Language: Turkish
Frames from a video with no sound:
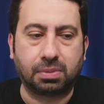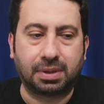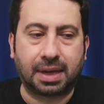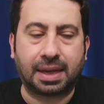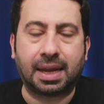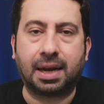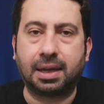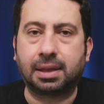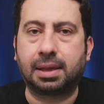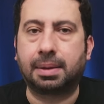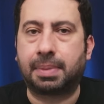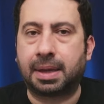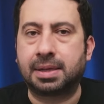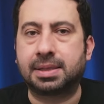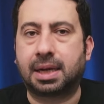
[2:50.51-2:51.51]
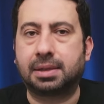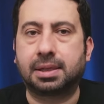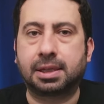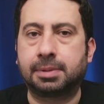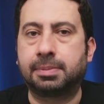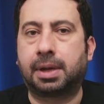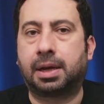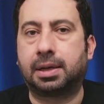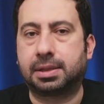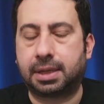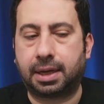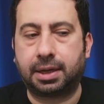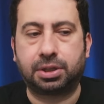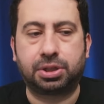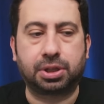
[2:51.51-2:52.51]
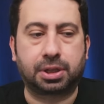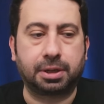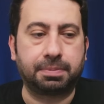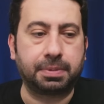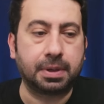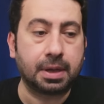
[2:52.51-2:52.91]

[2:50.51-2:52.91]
genellikle benzer takımlarla sahaya çıkıp